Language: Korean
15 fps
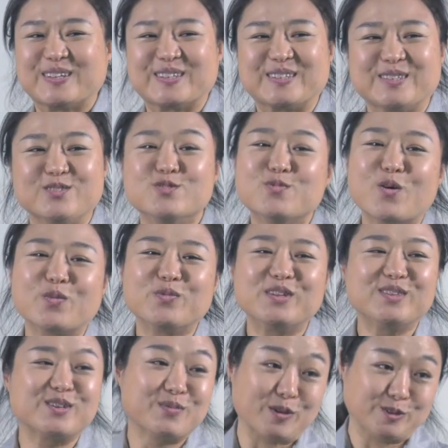그
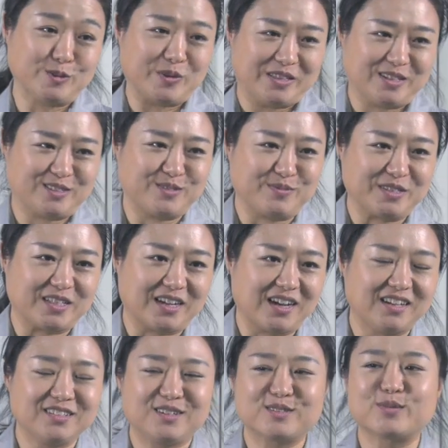유목민들을 먼저 만났습니다.
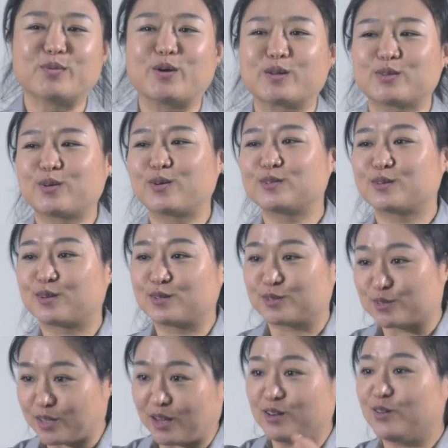하늘에서 뭐가
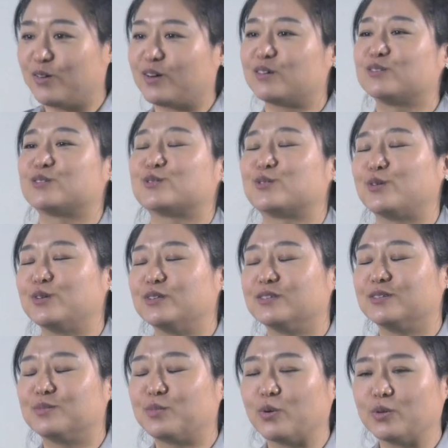떨어져가지고 달려와가지고
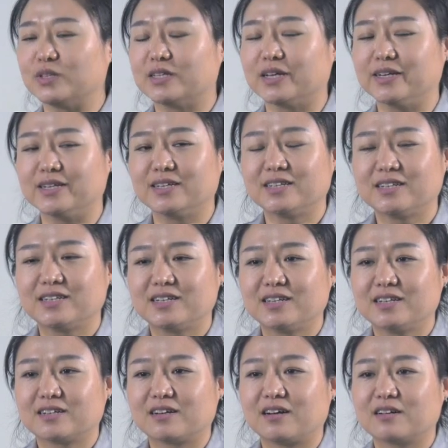저희를 본.
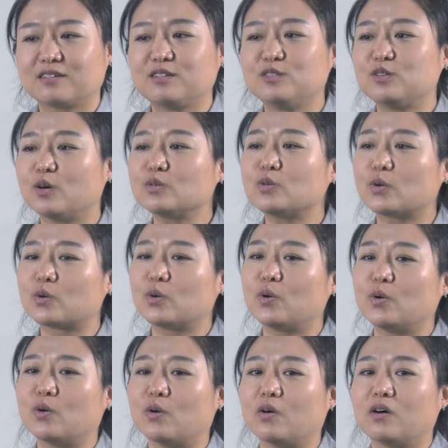그러니까 그
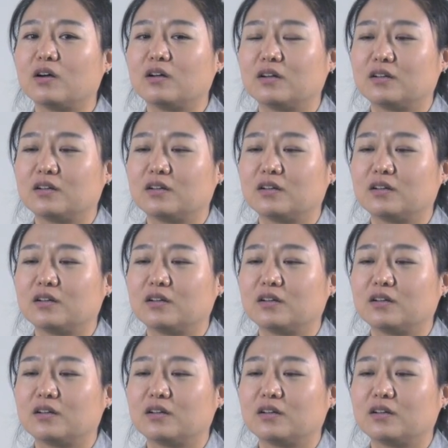정도로